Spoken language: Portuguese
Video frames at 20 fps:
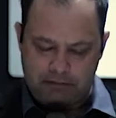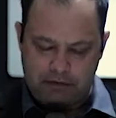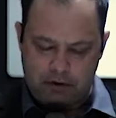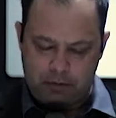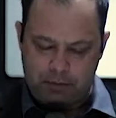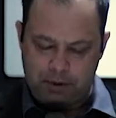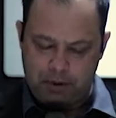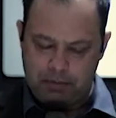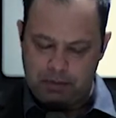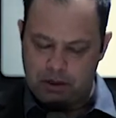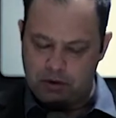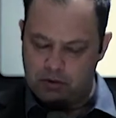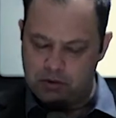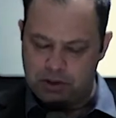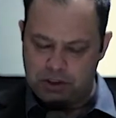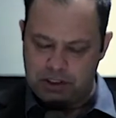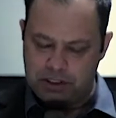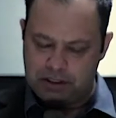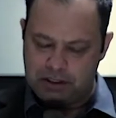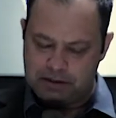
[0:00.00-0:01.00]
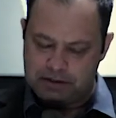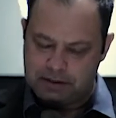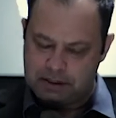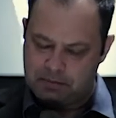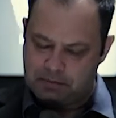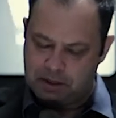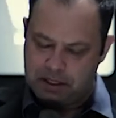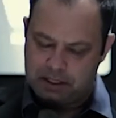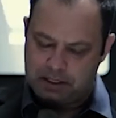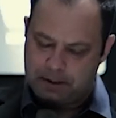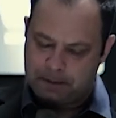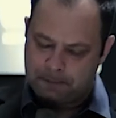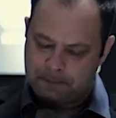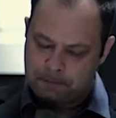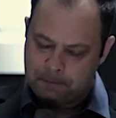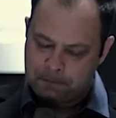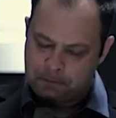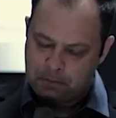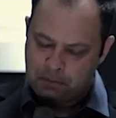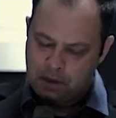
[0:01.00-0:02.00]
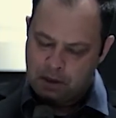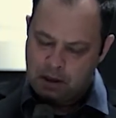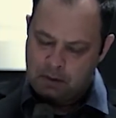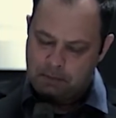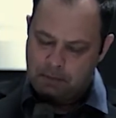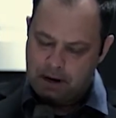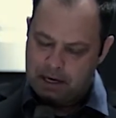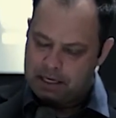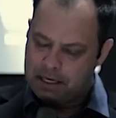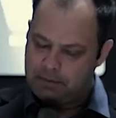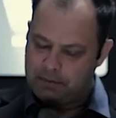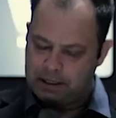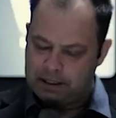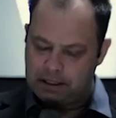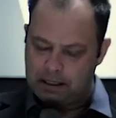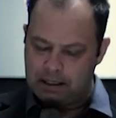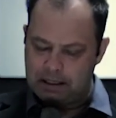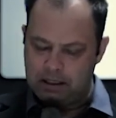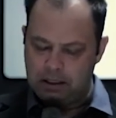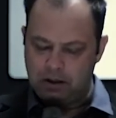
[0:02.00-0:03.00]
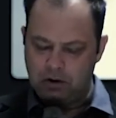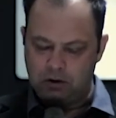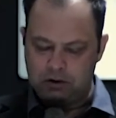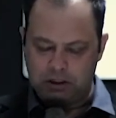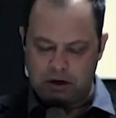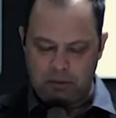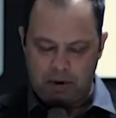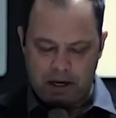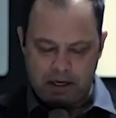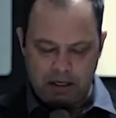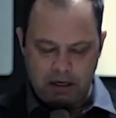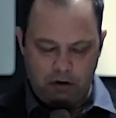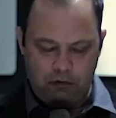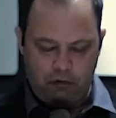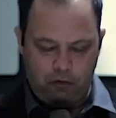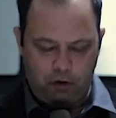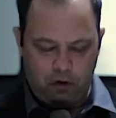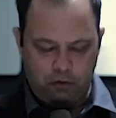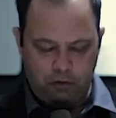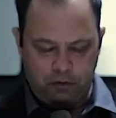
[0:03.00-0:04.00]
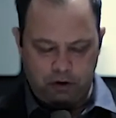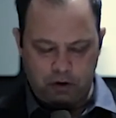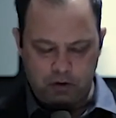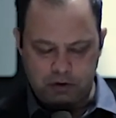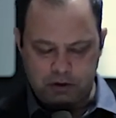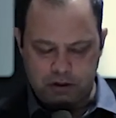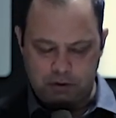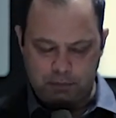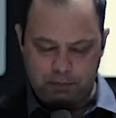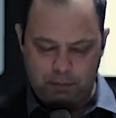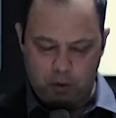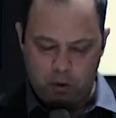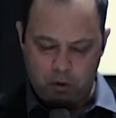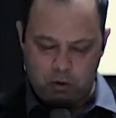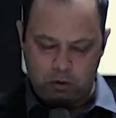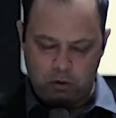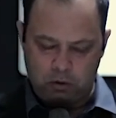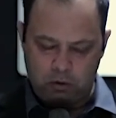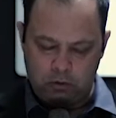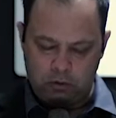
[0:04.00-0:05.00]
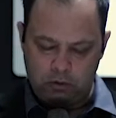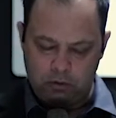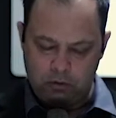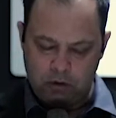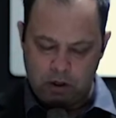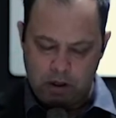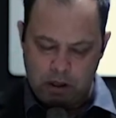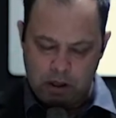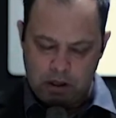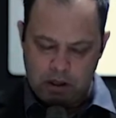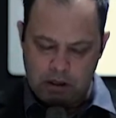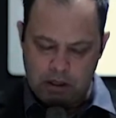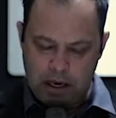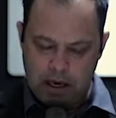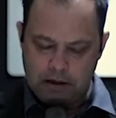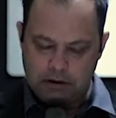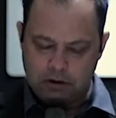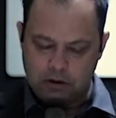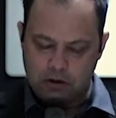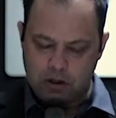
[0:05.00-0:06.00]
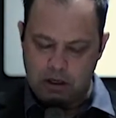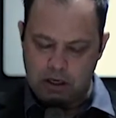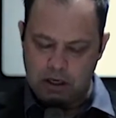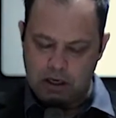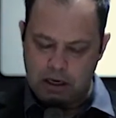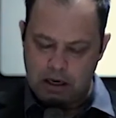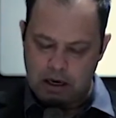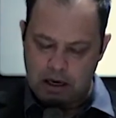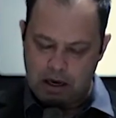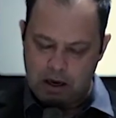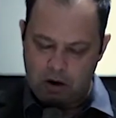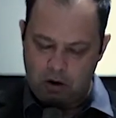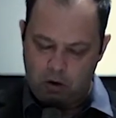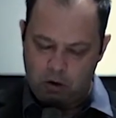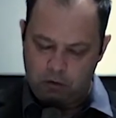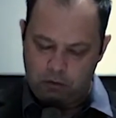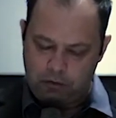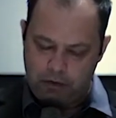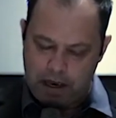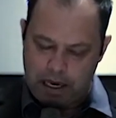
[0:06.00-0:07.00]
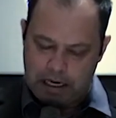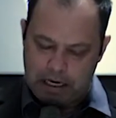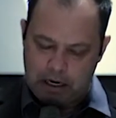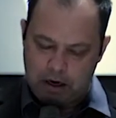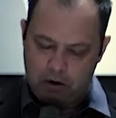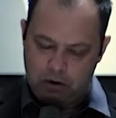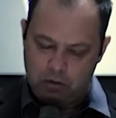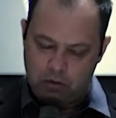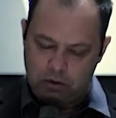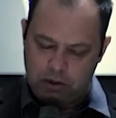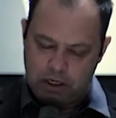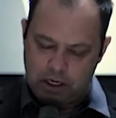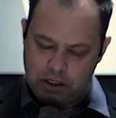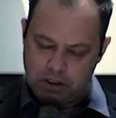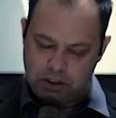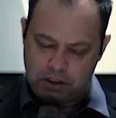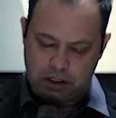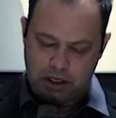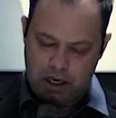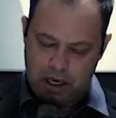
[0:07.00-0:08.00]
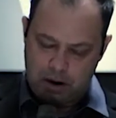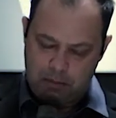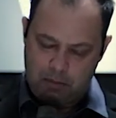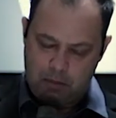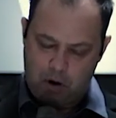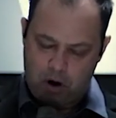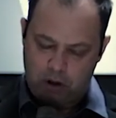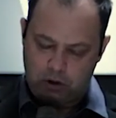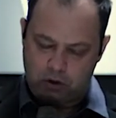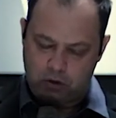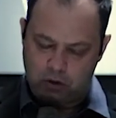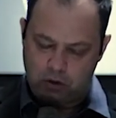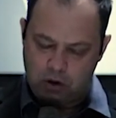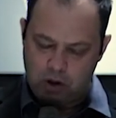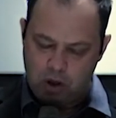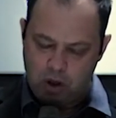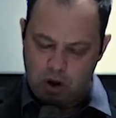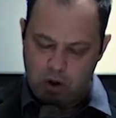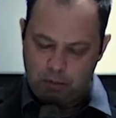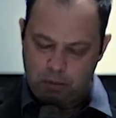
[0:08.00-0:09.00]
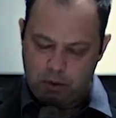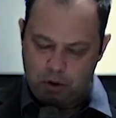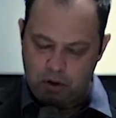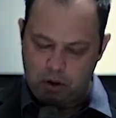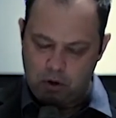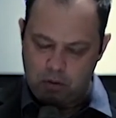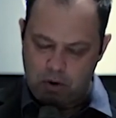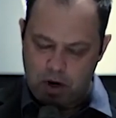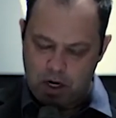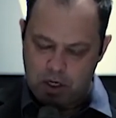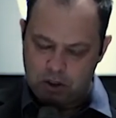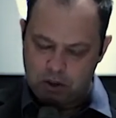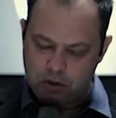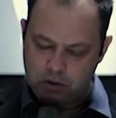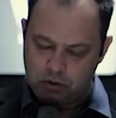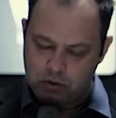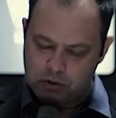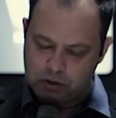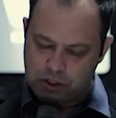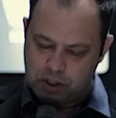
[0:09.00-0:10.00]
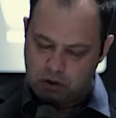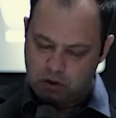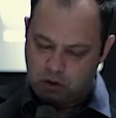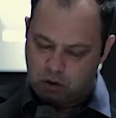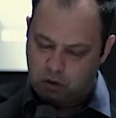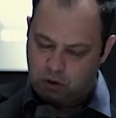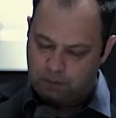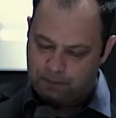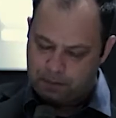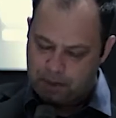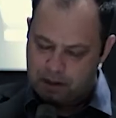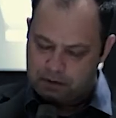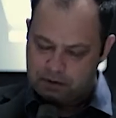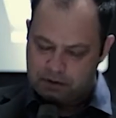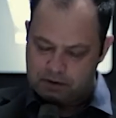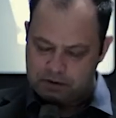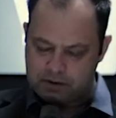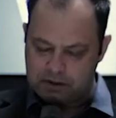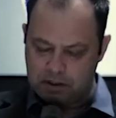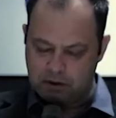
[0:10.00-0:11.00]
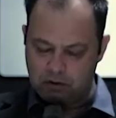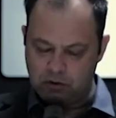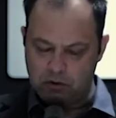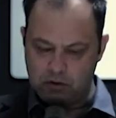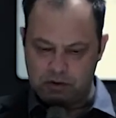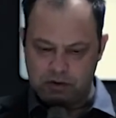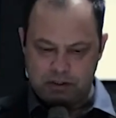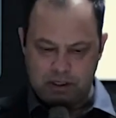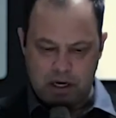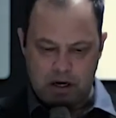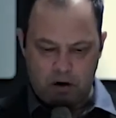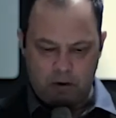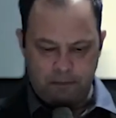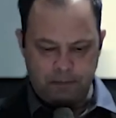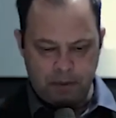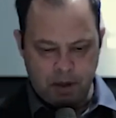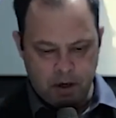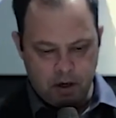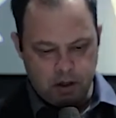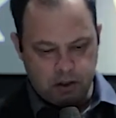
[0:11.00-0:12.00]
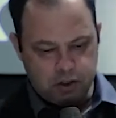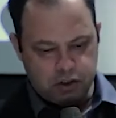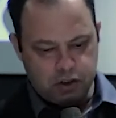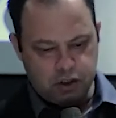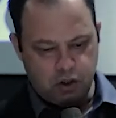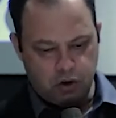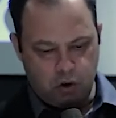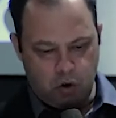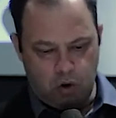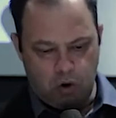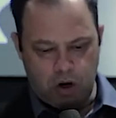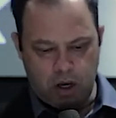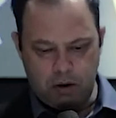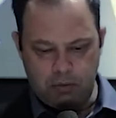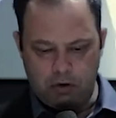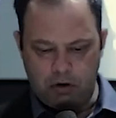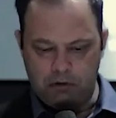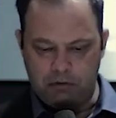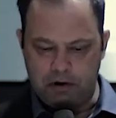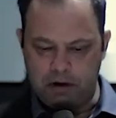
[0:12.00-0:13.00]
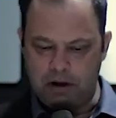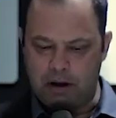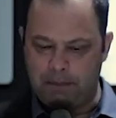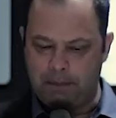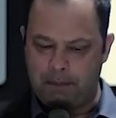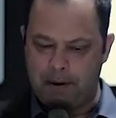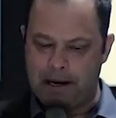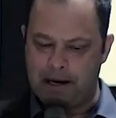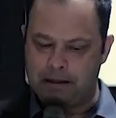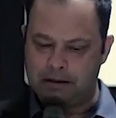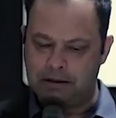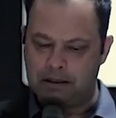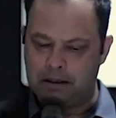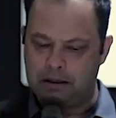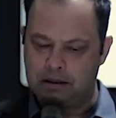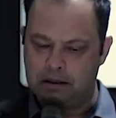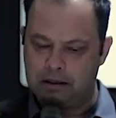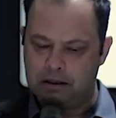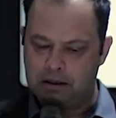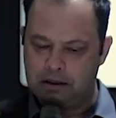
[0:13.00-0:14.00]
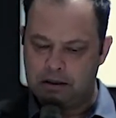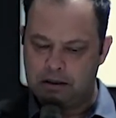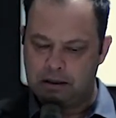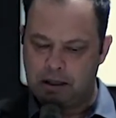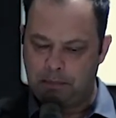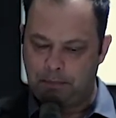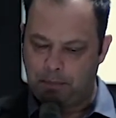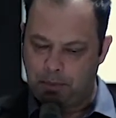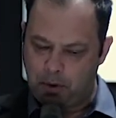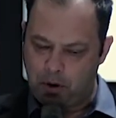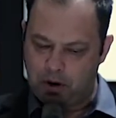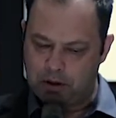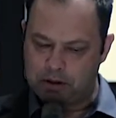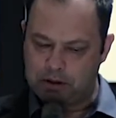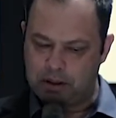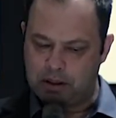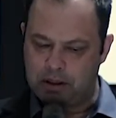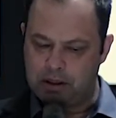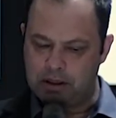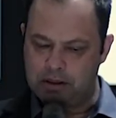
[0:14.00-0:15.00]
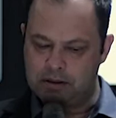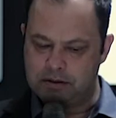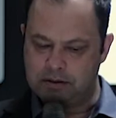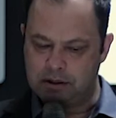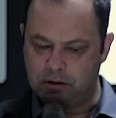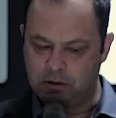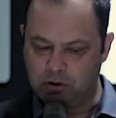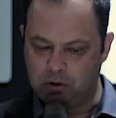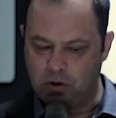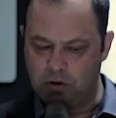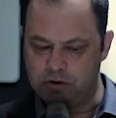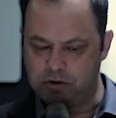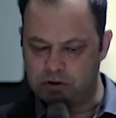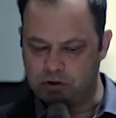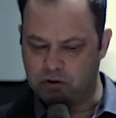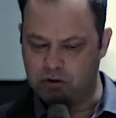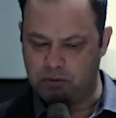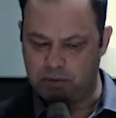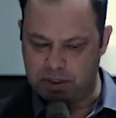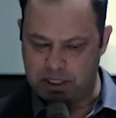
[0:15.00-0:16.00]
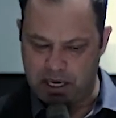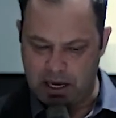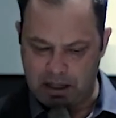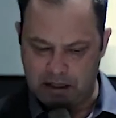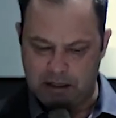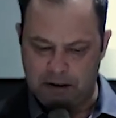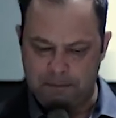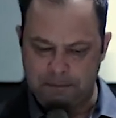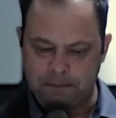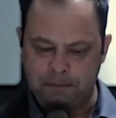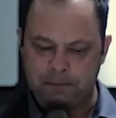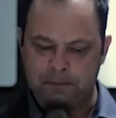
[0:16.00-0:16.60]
o primeiro dia da semana, Maria Madalena e outra Maria foram ver o sepulcro. E eis que houvera um grande terremoto, porque um anjo do Senhor, descendo do céu, chegou removendo a pedra da porta e sentou-se sobre ela.